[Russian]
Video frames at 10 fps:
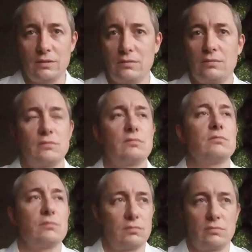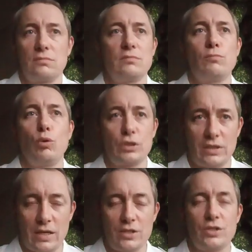э, бокс
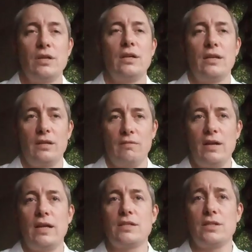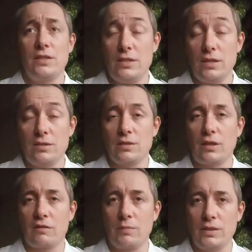также является, естественно,
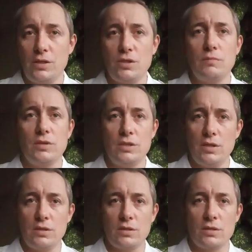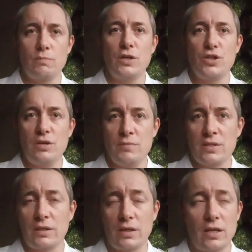травматичным, естественно, с большими
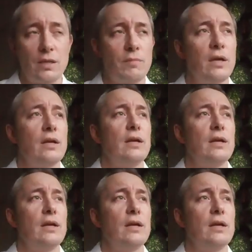затратами,